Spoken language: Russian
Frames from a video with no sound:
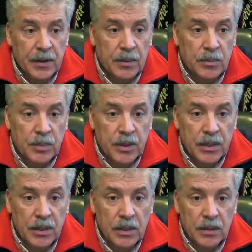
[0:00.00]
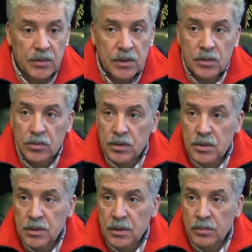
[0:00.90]
Мы преодолели все
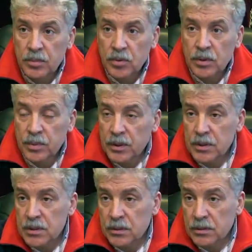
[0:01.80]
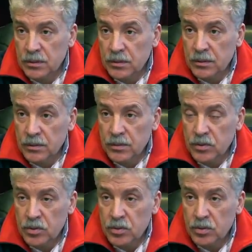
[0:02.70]
трудности и продали практически
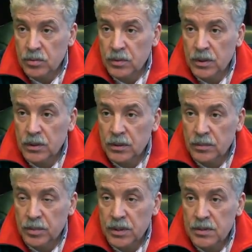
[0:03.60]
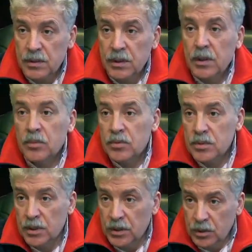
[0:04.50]
все, что мы произвели. Я имею в виду
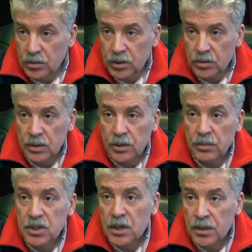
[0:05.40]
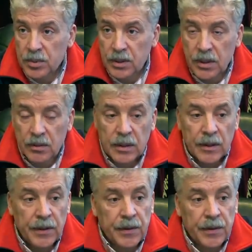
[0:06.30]
землянику, которую нам мешали продавать.